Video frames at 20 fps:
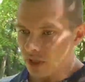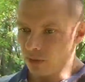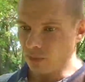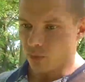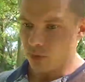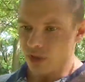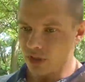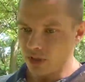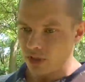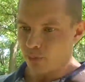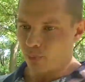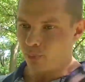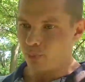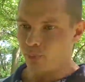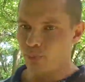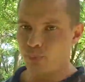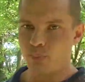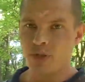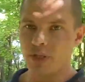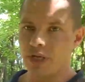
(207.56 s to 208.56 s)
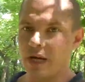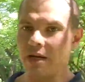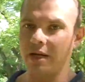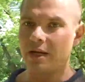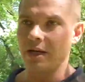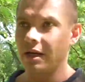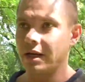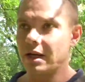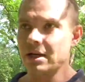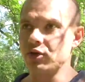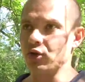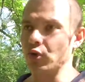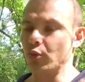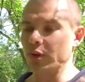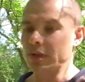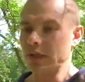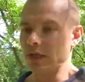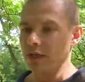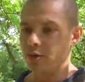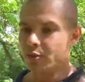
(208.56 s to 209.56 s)
мышцы питания
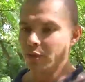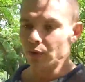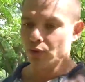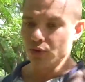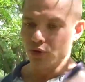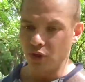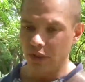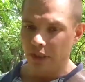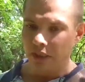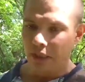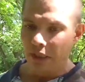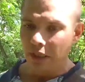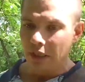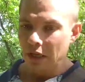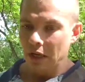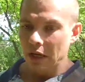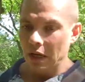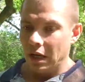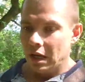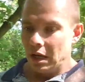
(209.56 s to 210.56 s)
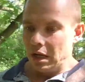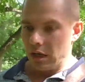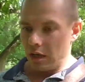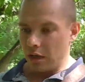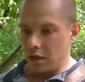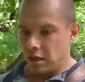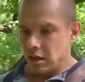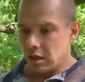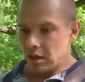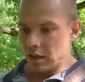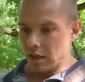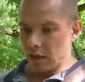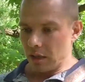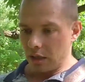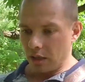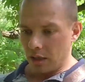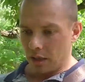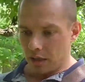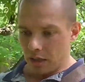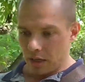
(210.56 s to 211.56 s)
особо-то и не получили.
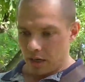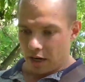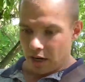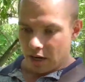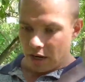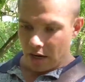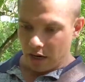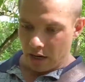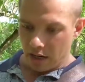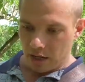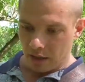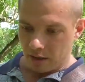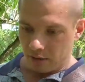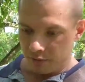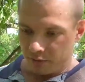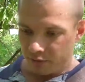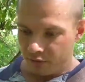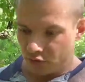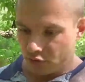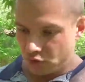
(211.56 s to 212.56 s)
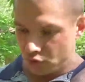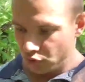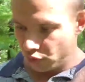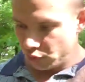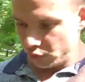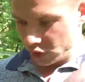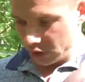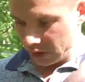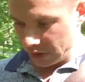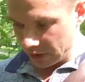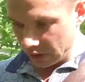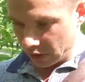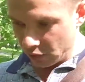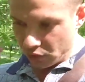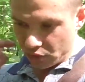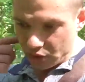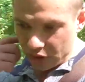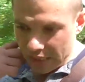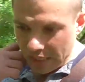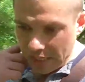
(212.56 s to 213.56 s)
А, а в чем же
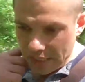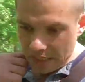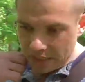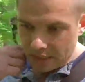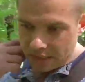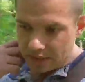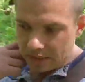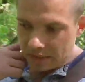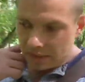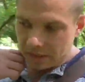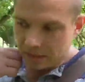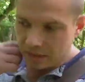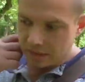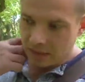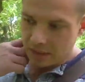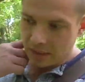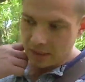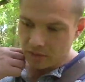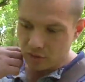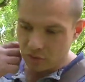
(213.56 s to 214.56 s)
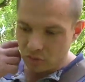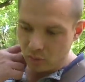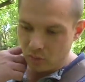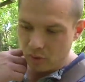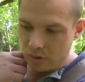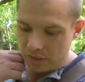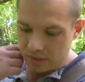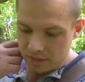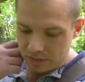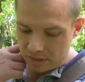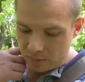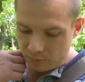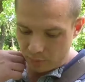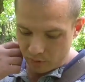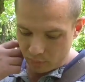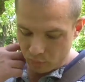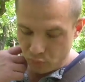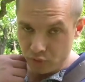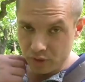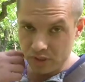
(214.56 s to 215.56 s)
заключаются особенности и
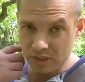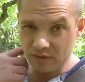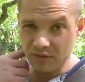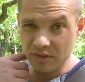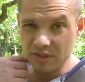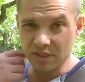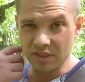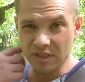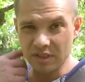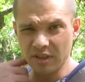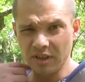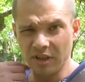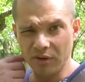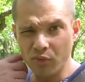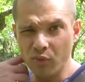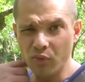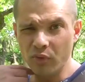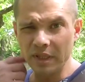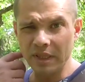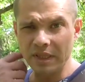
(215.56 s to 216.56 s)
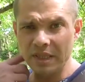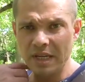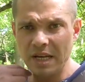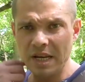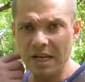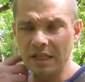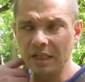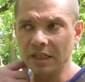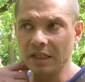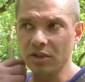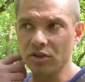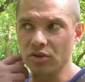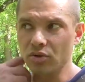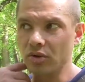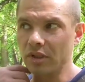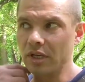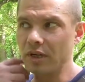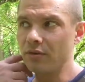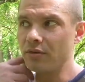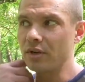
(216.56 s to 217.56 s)
преимущества силового тренинга, что
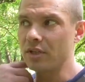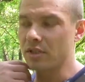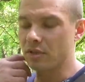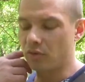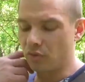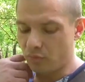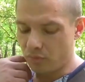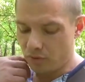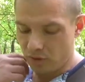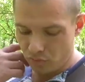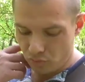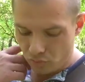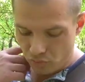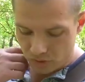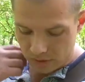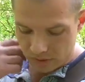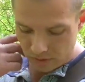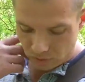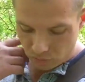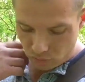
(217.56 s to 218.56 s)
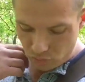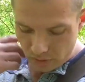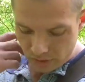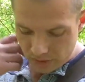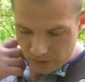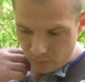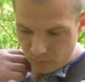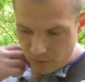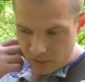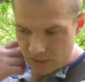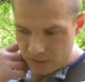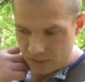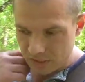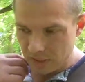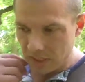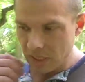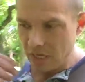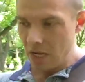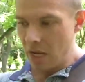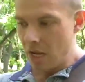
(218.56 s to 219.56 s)
там в основном тренируются не только
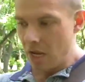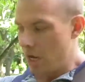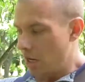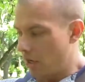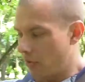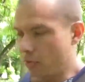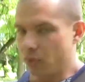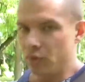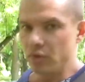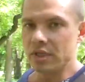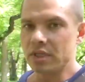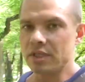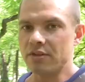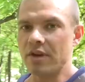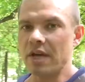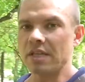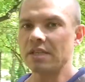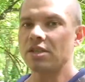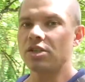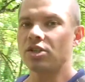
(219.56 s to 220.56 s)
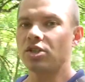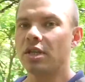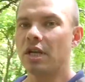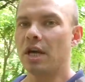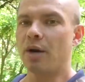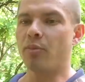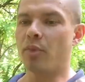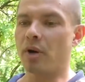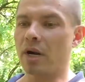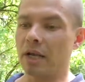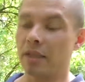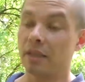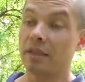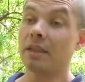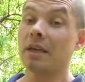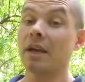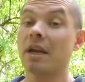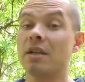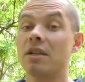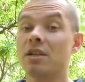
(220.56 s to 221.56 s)
мышцы, но и связочный аппарат.
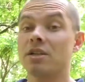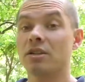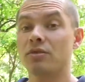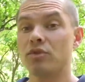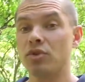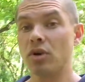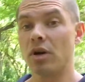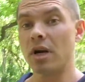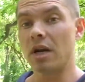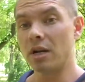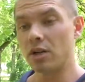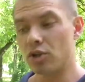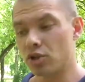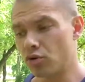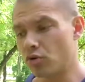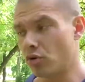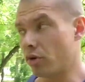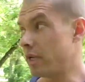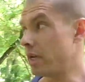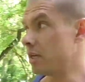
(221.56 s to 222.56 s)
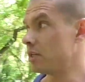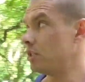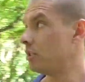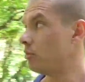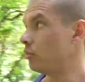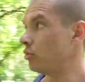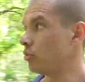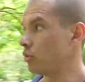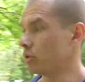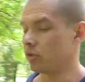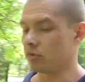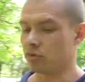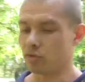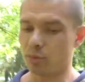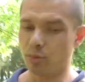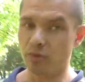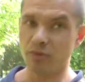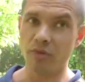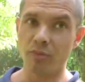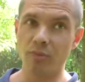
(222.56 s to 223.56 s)
Это, конечно, все хорошо, я же не против,
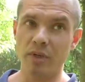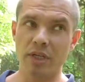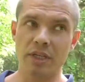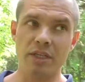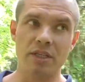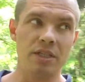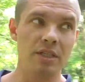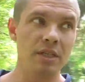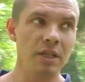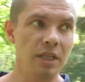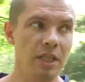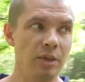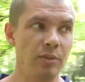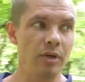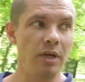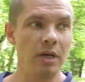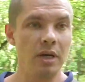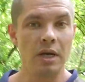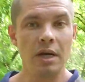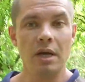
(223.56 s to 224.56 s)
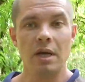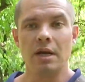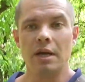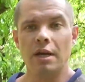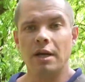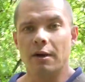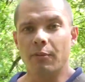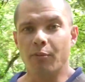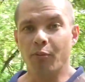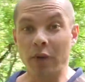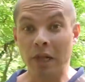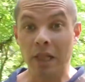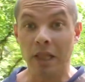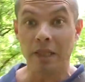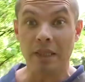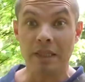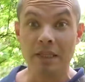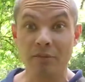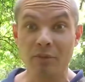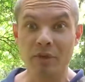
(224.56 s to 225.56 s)
чтобы вы были сильными,
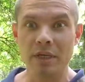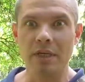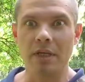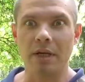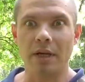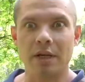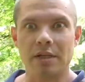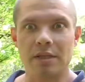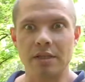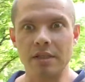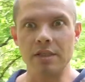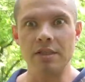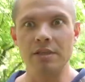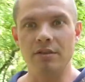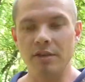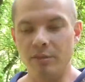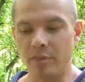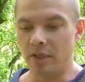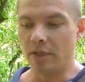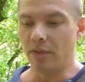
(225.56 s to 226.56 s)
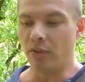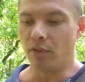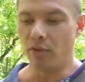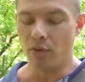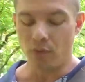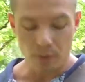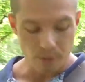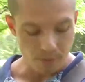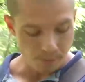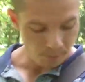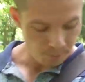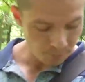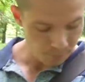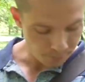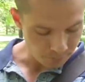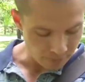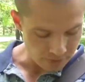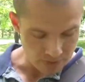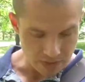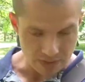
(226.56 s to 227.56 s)
молодыми и красивыми, но
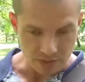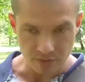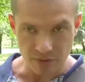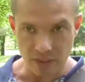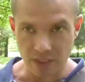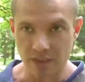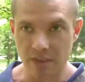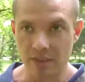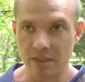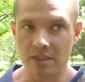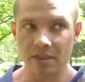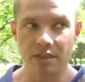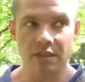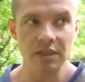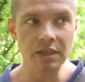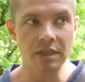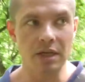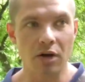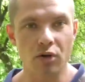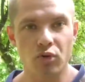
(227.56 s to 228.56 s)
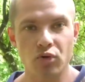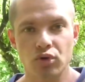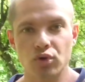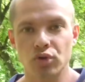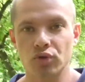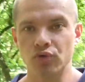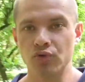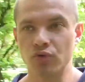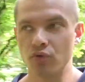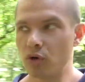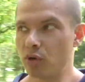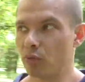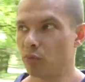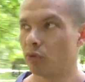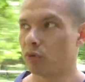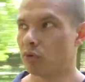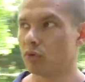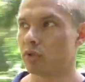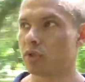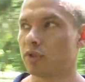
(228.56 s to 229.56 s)
если вы хотите сделать хорошую
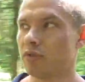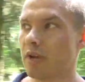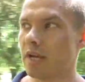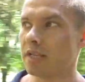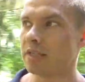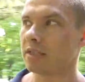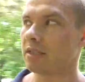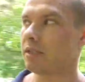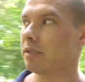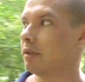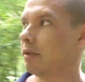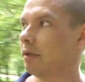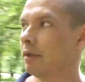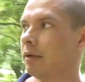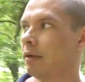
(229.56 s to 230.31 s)
форму, то связки